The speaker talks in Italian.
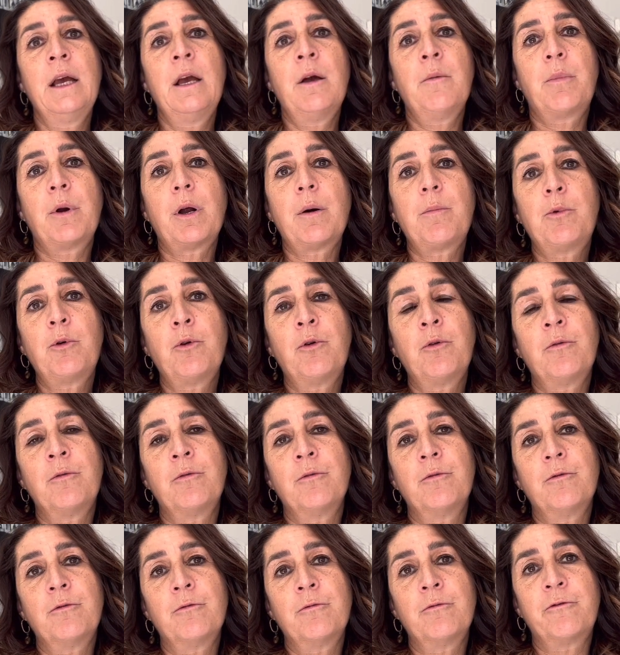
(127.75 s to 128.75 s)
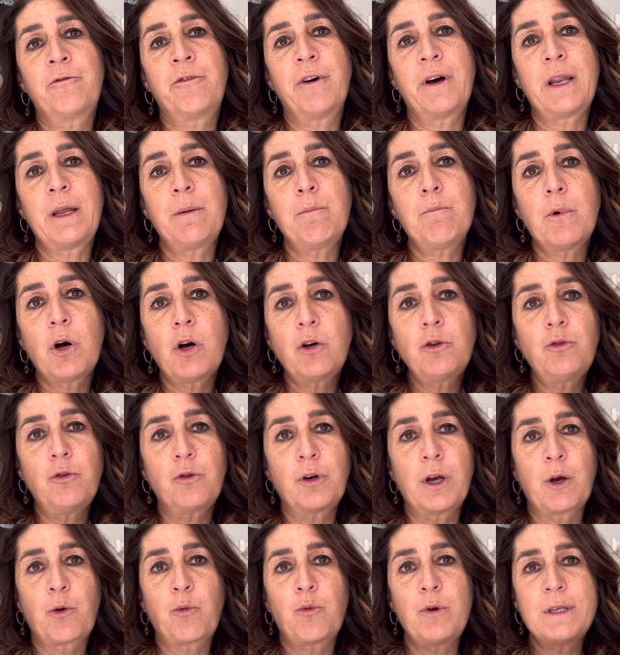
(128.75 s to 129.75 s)
proprio uh, fare in modo
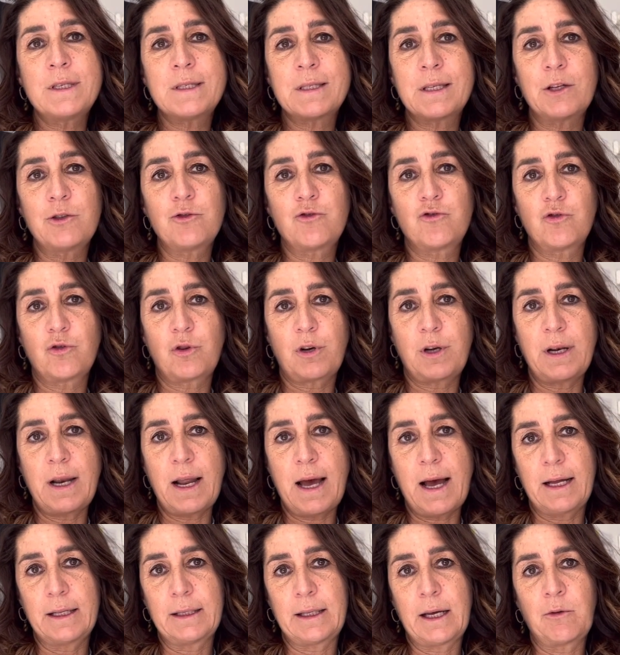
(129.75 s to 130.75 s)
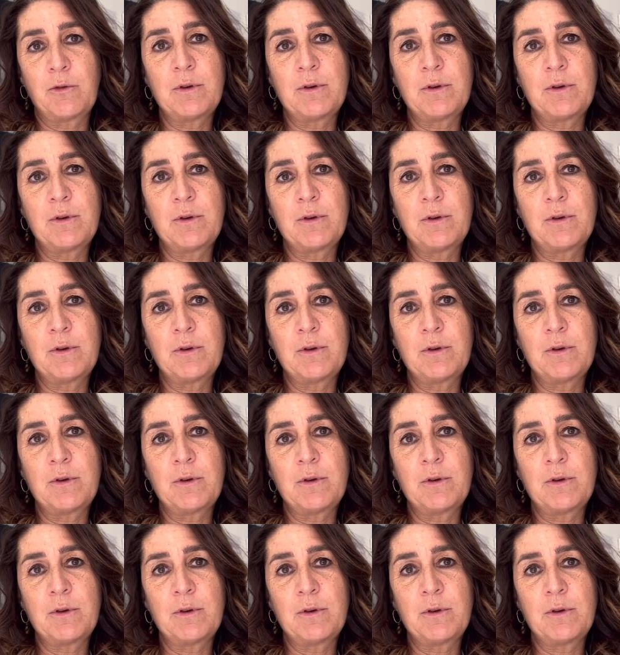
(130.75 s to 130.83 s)
che questa giornata,